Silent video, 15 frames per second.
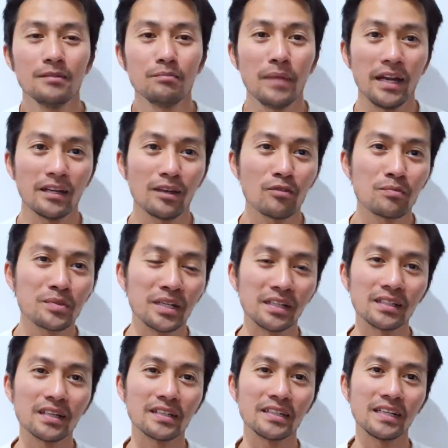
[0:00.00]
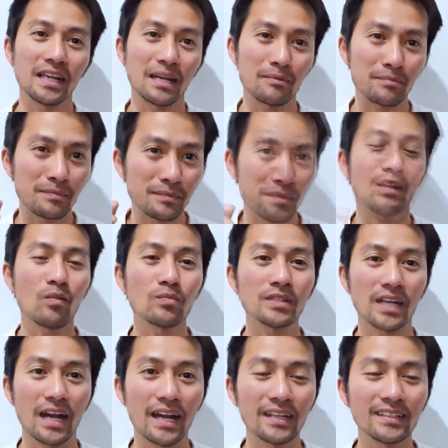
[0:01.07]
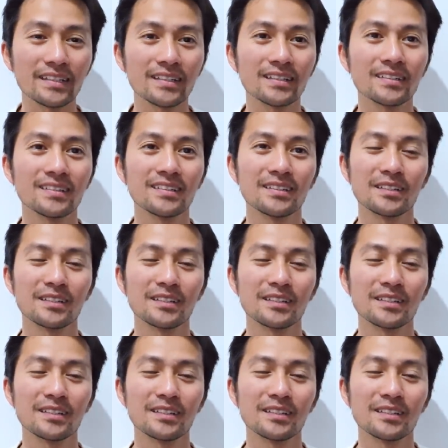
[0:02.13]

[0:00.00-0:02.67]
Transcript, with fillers: bạn không những là đi làm nông trại nha,